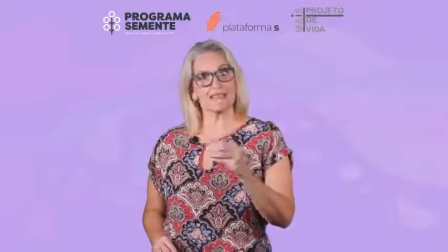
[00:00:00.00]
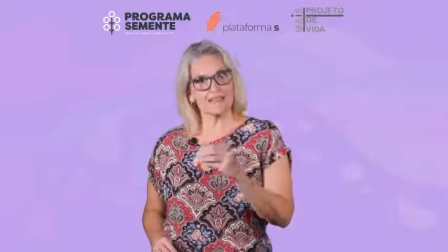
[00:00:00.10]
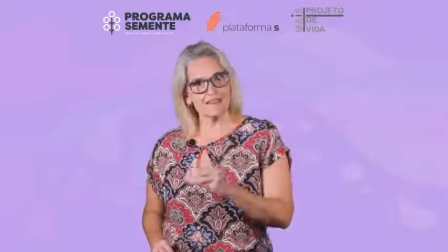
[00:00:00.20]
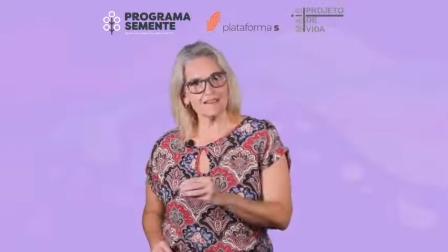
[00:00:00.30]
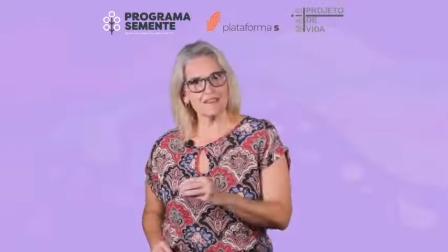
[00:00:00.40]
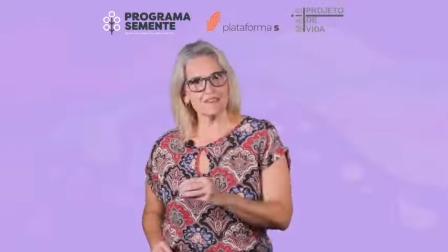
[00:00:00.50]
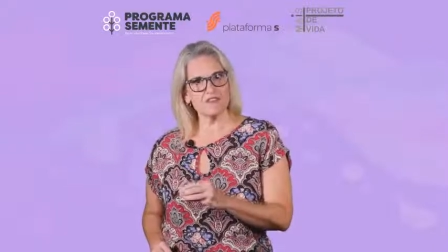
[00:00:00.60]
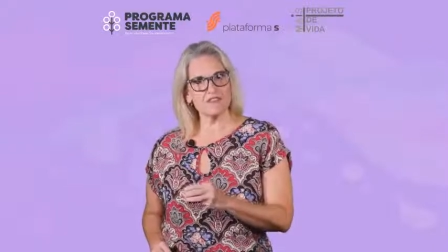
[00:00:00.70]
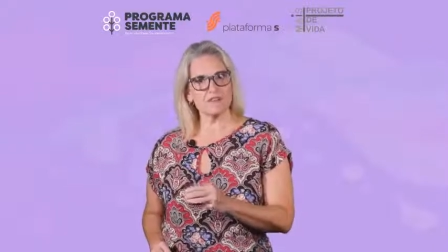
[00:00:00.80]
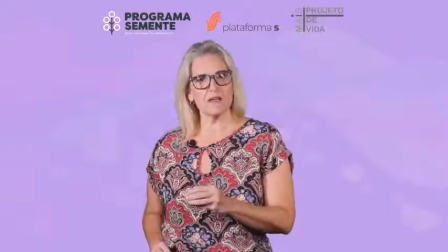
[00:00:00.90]
e
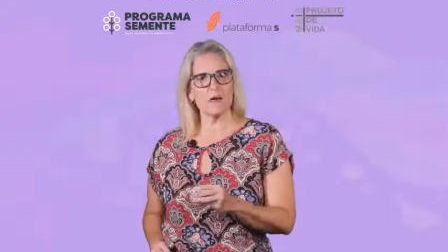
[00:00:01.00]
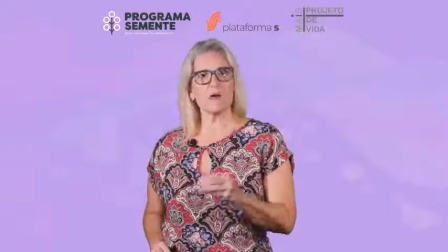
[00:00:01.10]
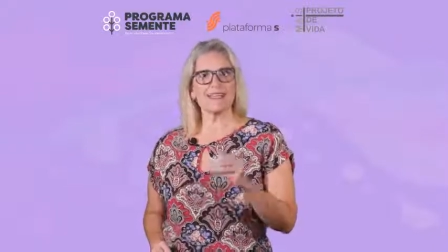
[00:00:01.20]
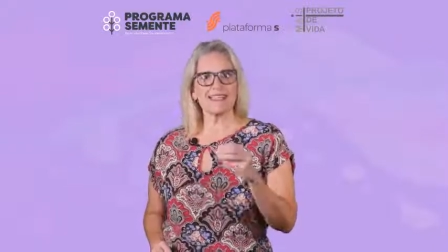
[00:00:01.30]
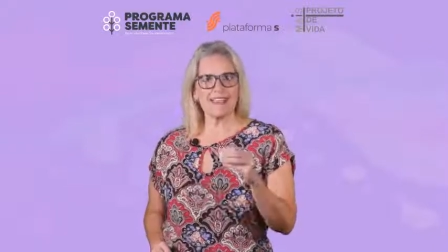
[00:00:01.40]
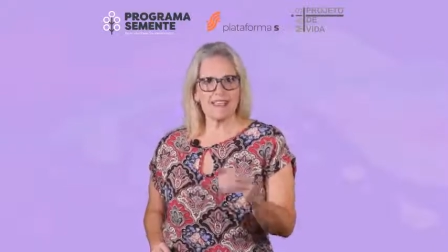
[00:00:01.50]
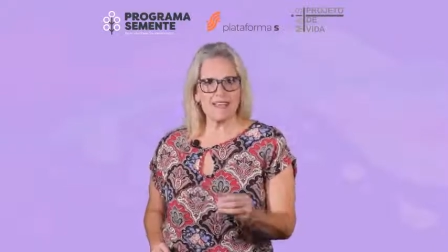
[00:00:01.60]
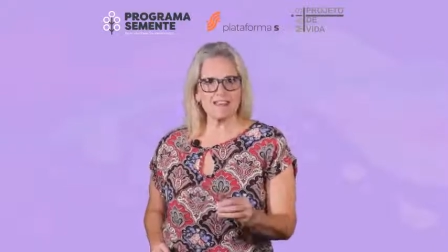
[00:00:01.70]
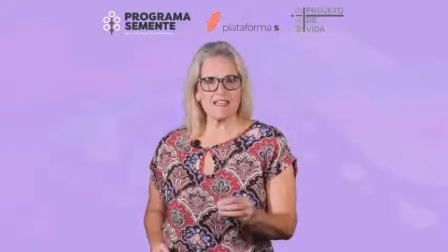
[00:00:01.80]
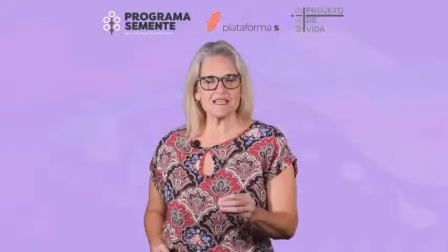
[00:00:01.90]
intervenção que
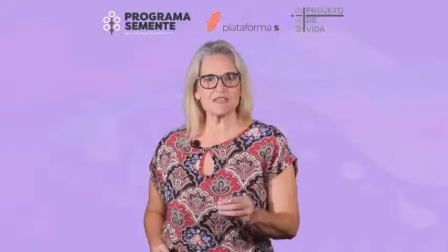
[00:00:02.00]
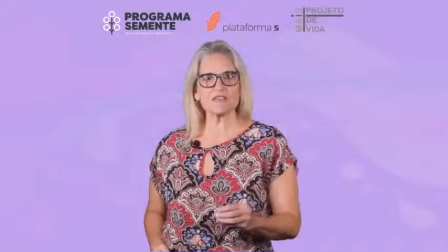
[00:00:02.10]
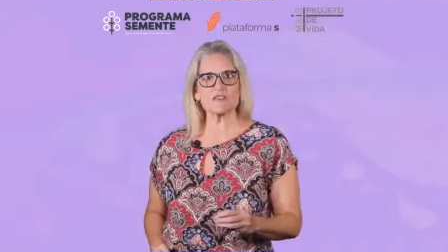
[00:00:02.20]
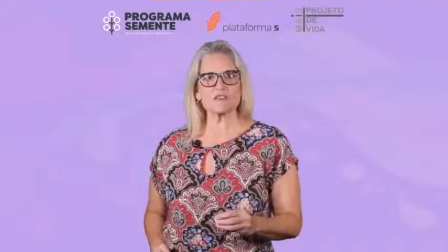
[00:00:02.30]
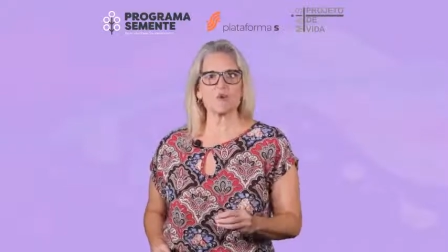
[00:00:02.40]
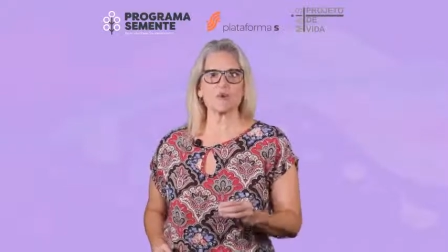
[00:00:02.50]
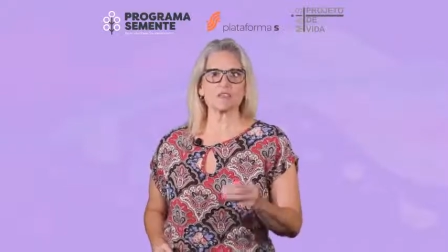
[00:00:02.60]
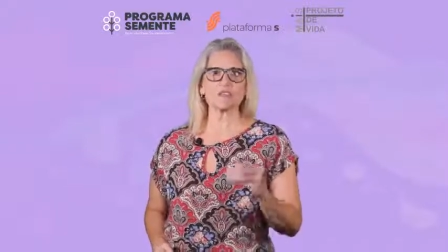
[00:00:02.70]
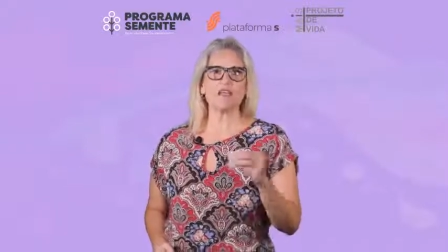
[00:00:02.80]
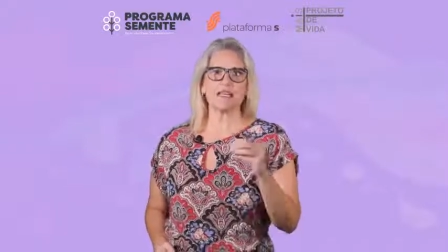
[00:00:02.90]
levem a
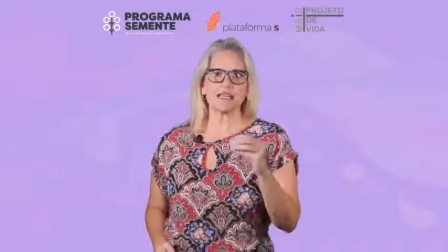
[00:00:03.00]
reflexões